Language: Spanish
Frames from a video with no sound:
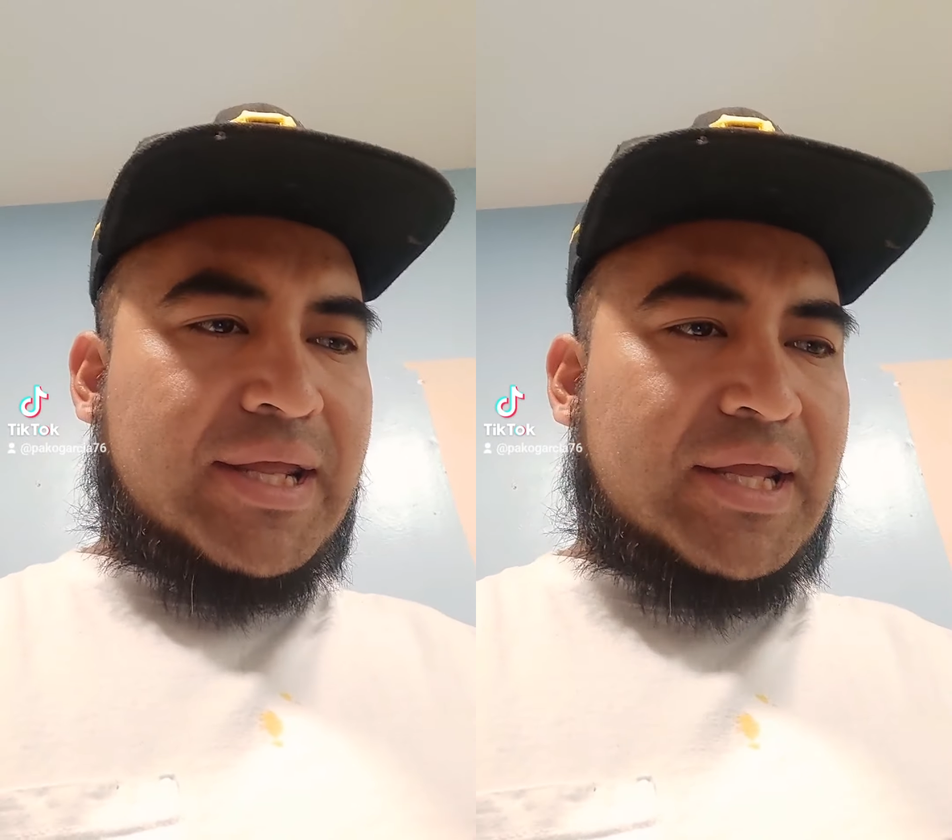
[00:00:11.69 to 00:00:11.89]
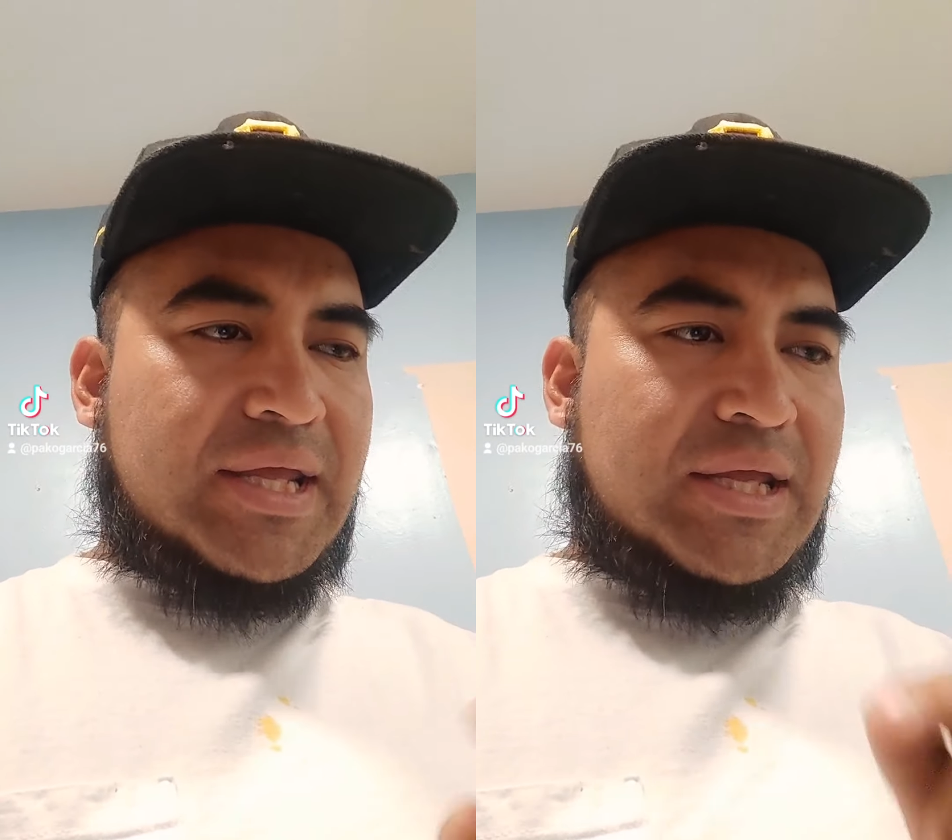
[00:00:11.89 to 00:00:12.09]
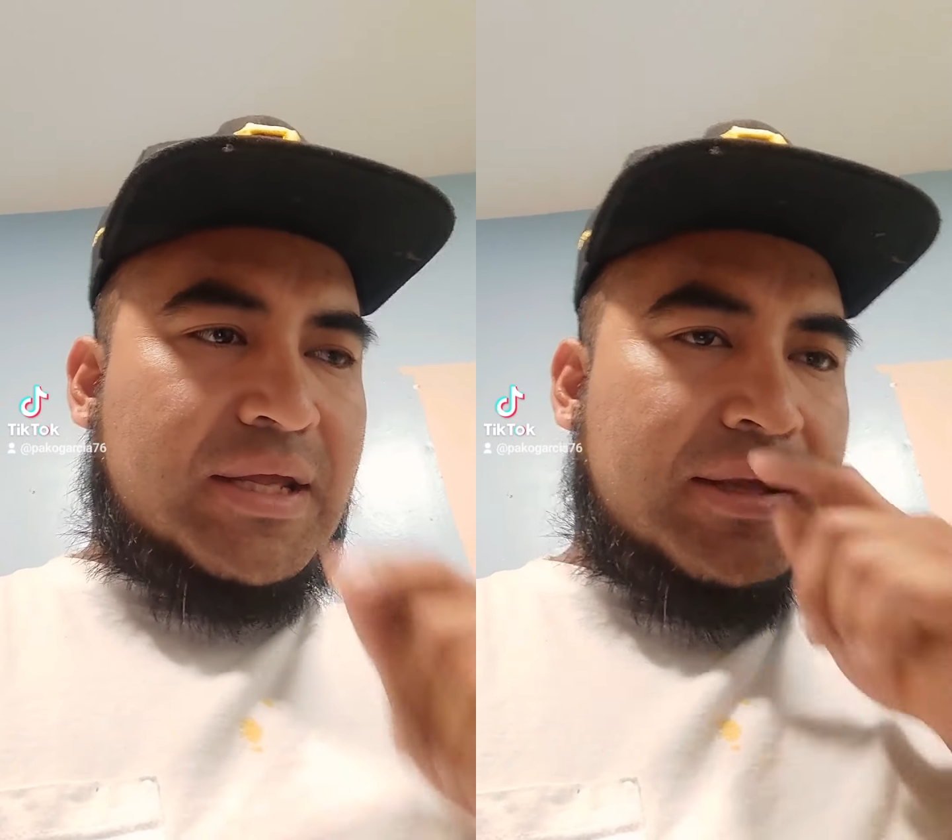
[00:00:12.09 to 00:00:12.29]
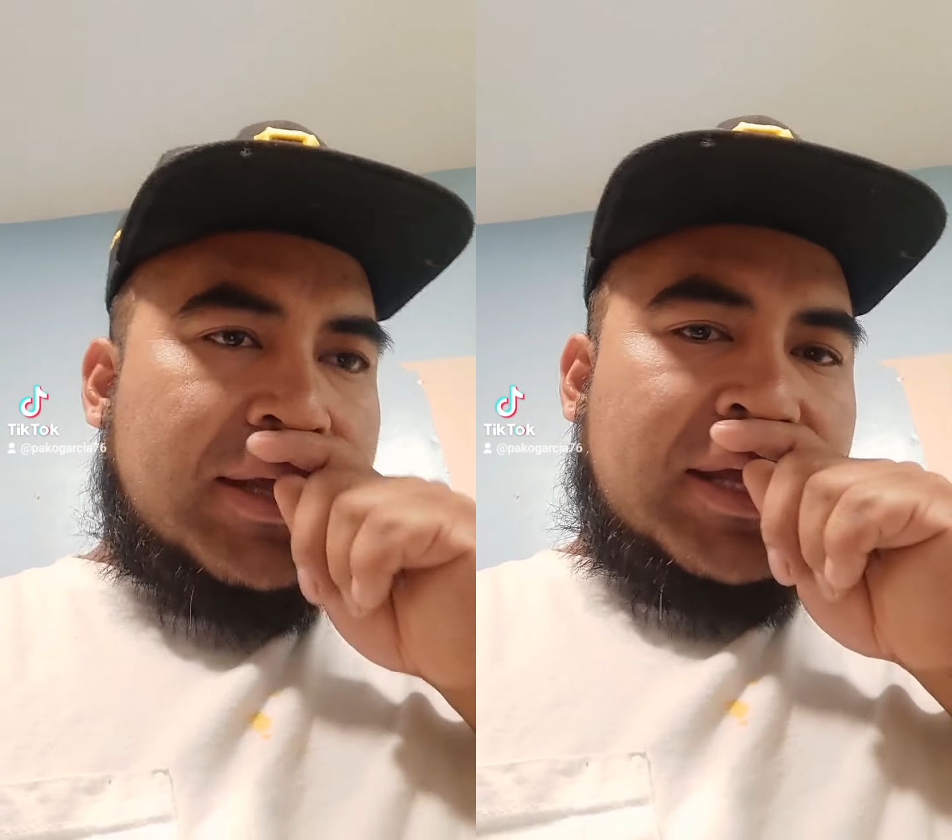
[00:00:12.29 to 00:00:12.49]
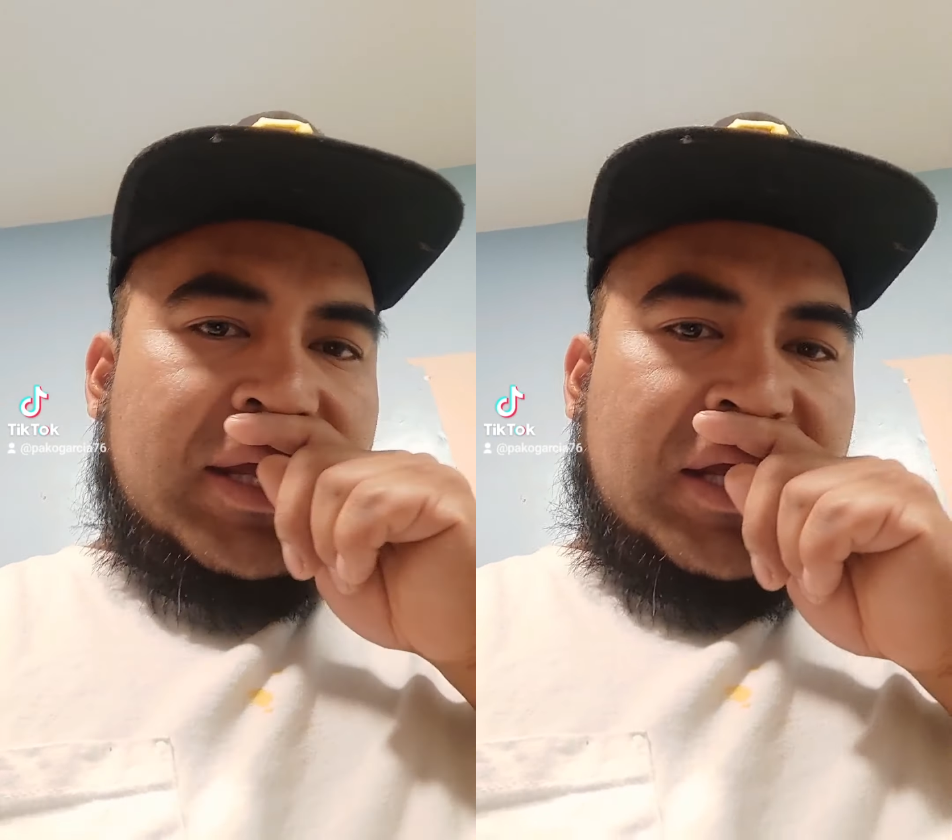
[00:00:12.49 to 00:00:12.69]
y
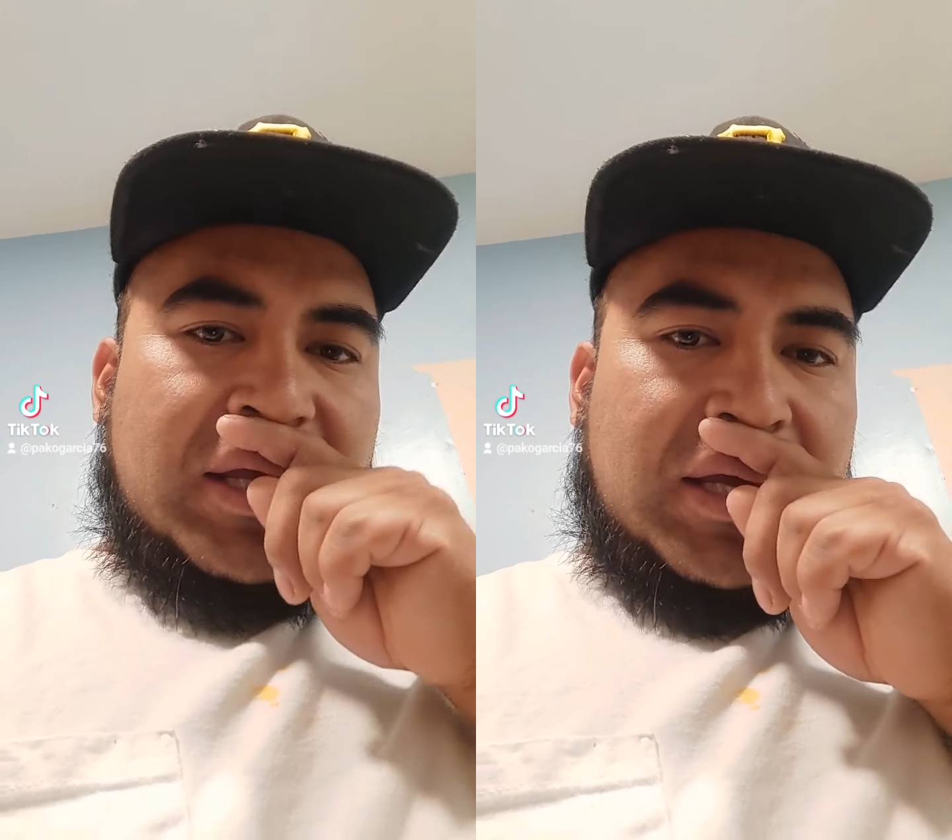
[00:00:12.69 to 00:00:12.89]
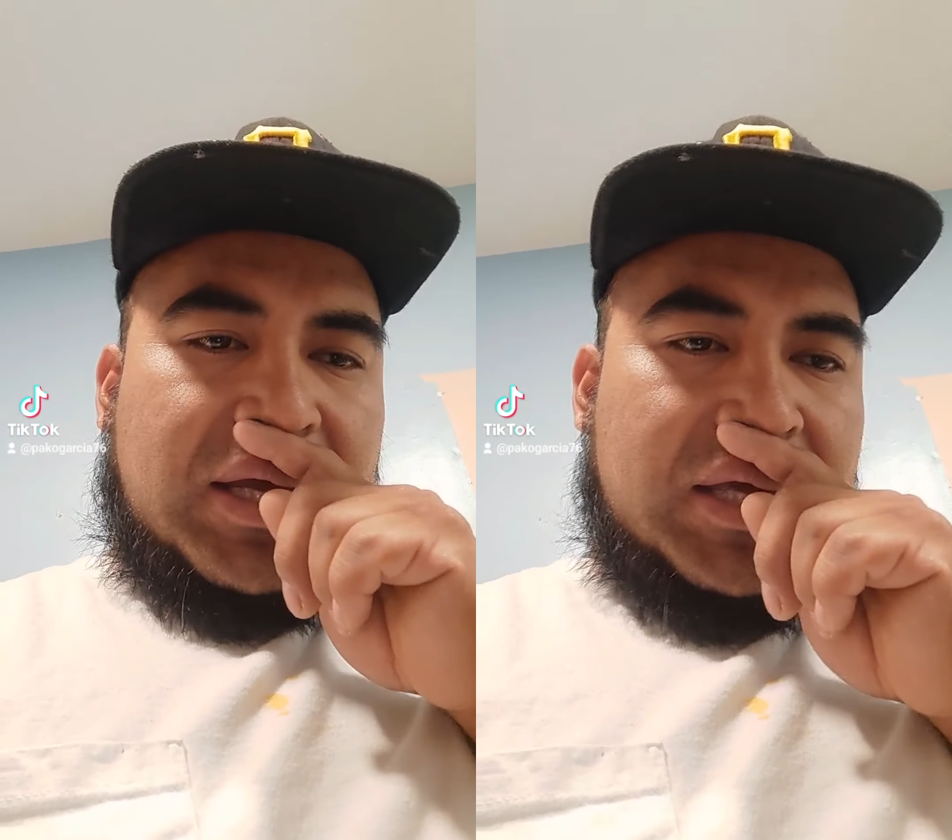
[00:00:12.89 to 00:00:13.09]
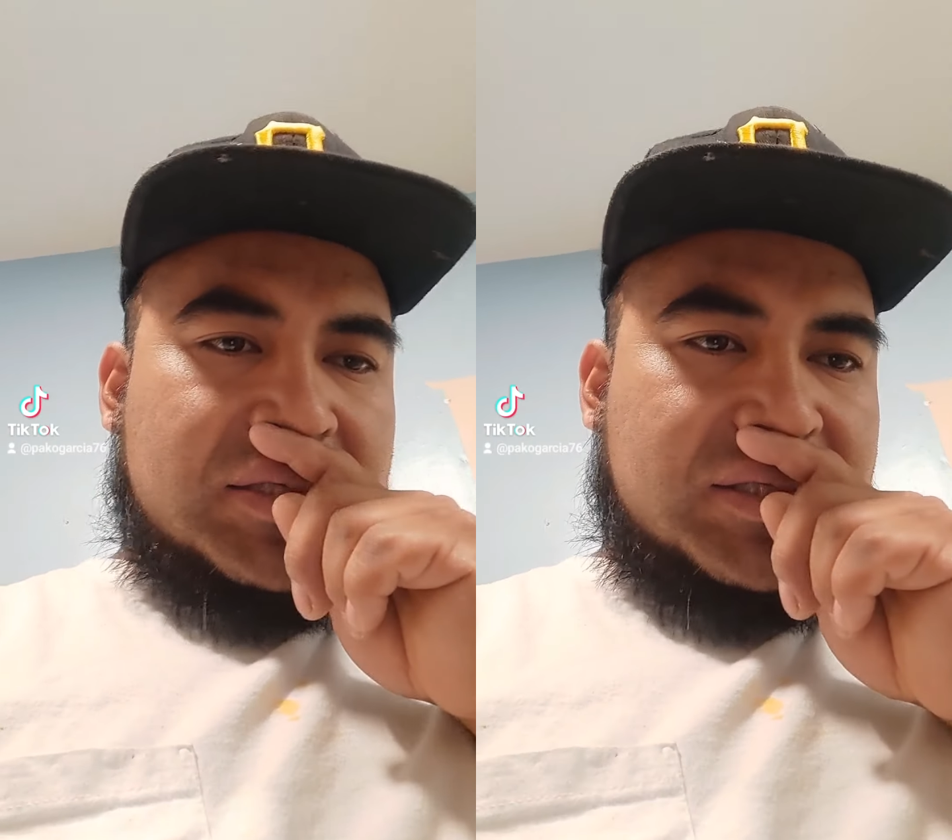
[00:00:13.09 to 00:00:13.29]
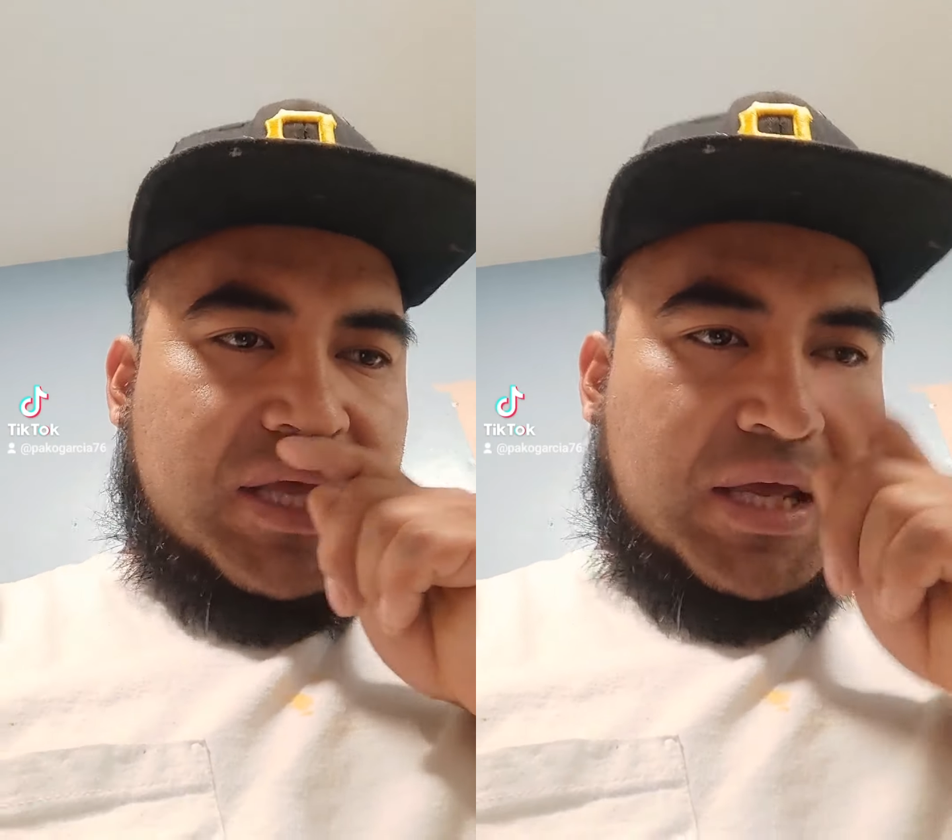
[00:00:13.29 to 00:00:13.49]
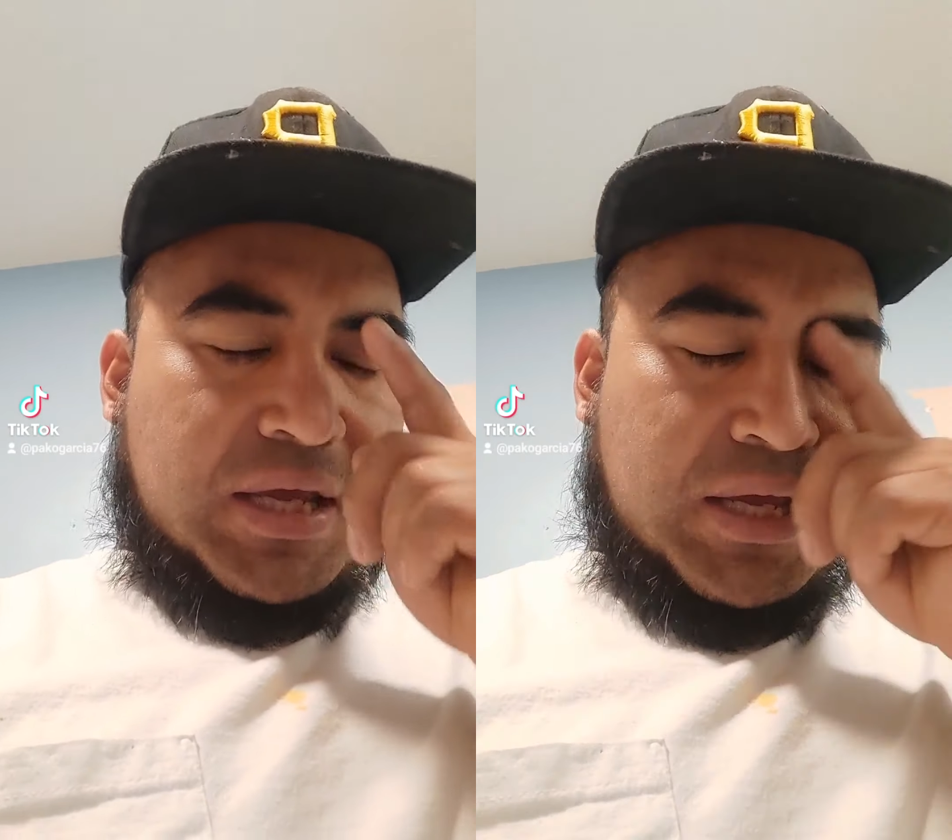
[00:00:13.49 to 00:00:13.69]

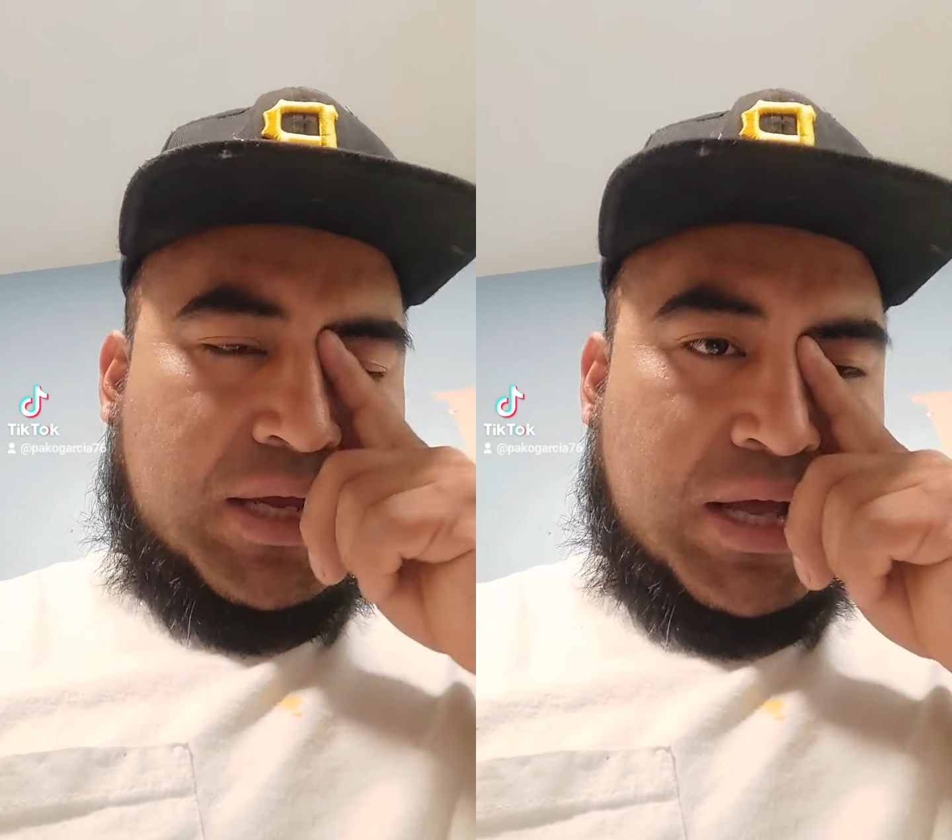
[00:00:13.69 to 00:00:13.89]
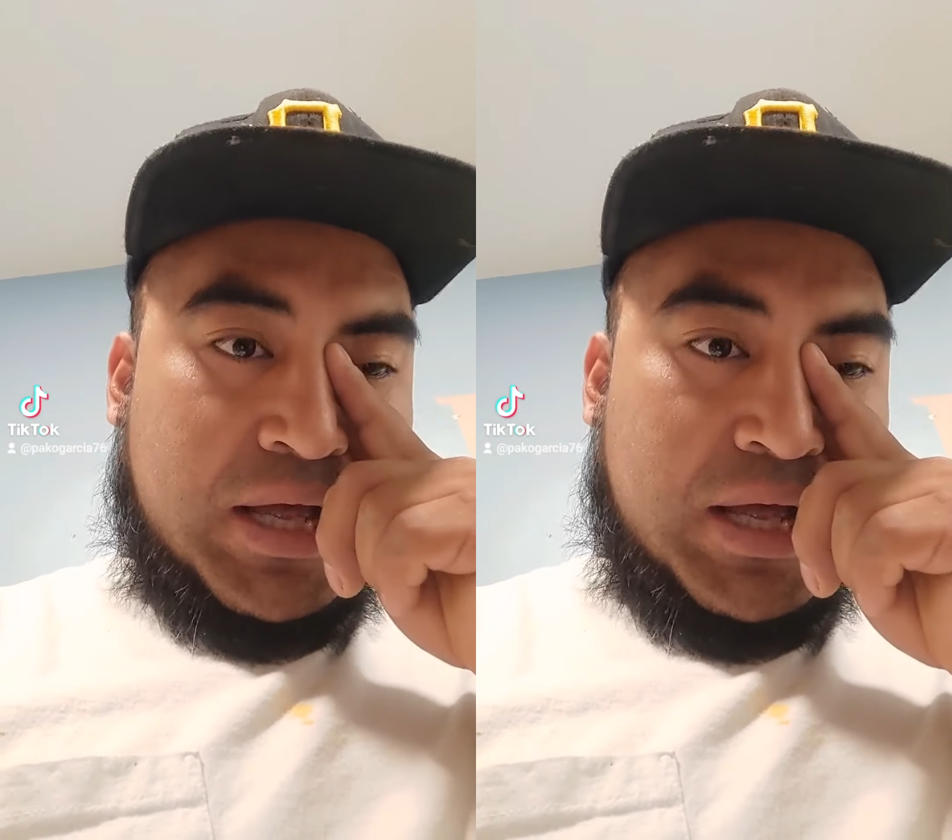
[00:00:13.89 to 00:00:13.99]
este,